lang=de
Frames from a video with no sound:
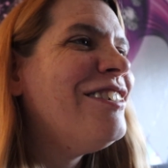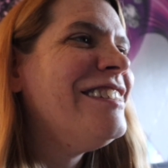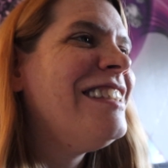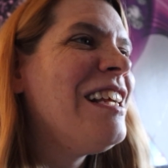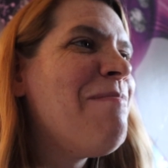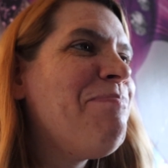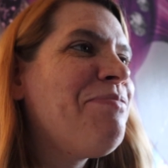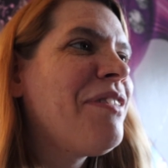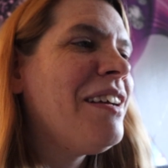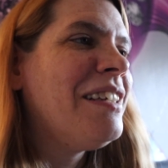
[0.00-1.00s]
und
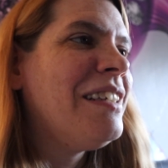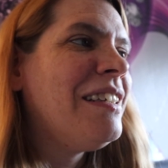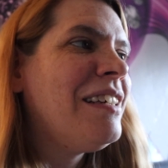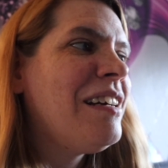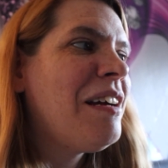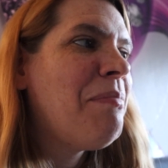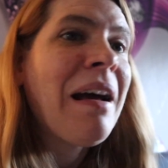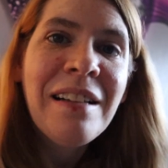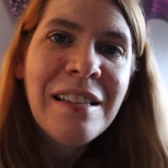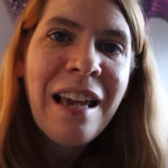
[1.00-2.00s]
äh,
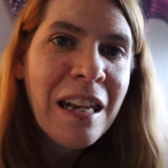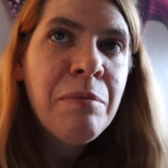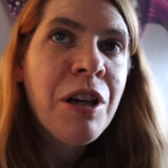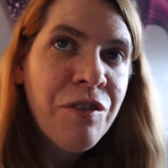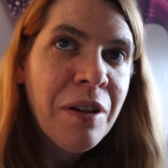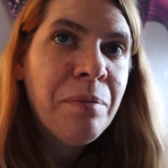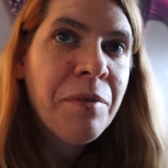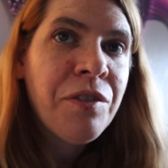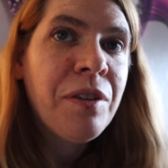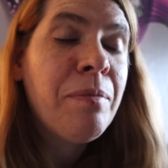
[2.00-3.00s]
mag es halt gerne bequem.
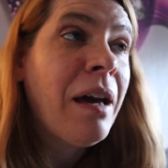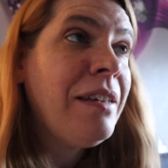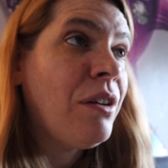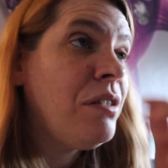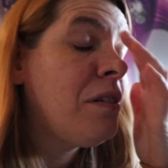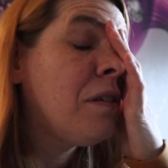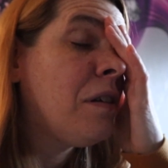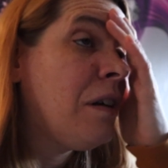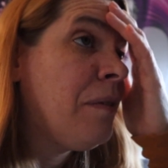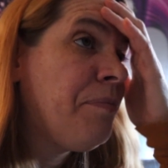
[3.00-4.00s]
Deswegen mache ich auch
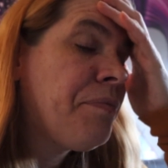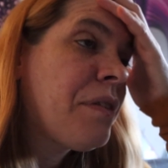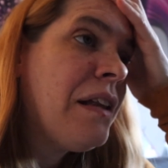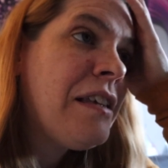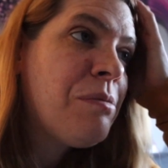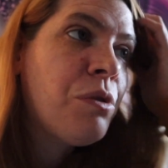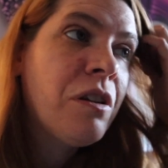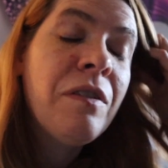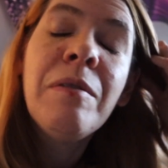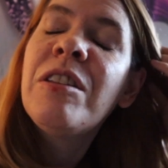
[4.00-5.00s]
diese ähm,
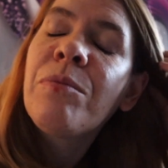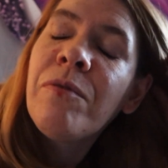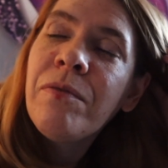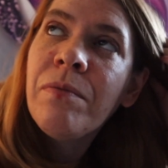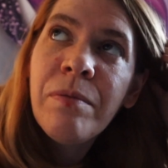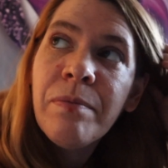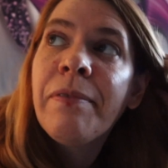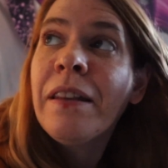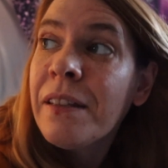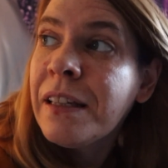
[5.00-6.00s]
Lesemonate, wenn
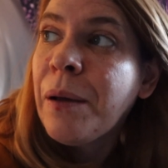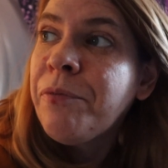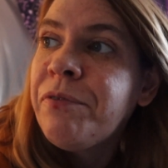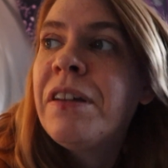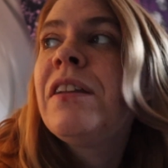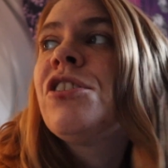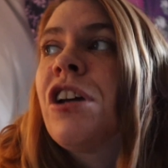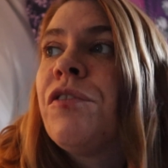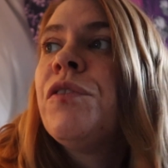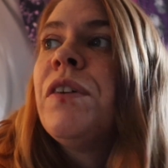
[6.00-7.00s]
es klappt, wenn ich es
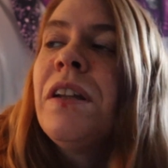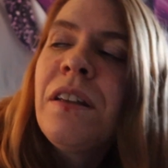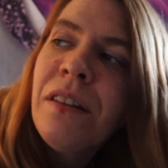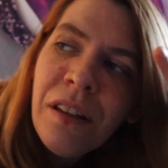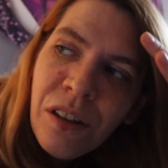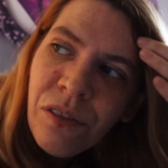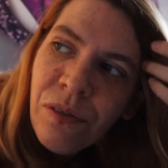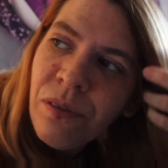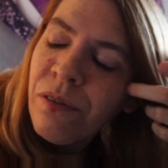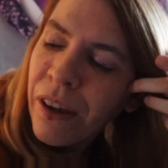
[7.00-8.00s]
schaffe, wenn ich nicht
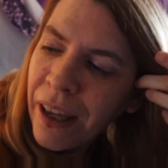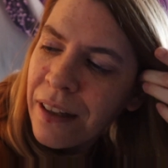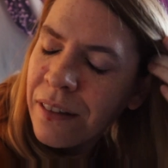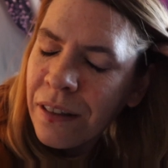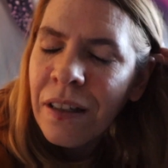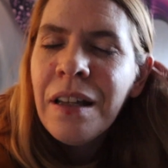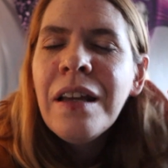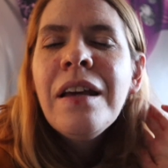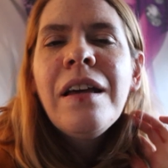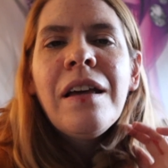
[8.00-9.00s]
vergesse.
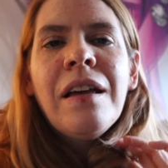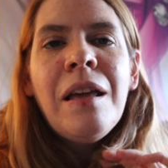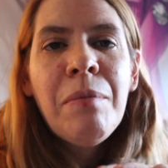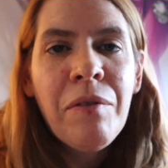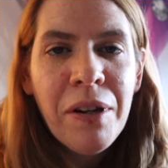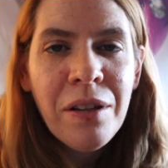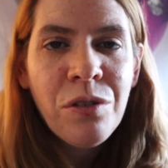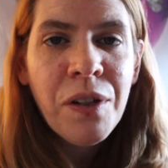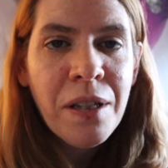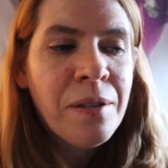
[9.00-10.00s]
Immer wenn es
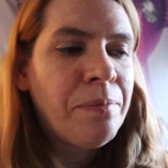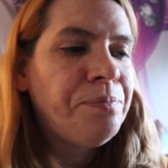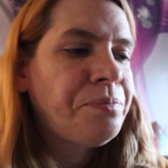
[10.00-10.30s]
soweit ist.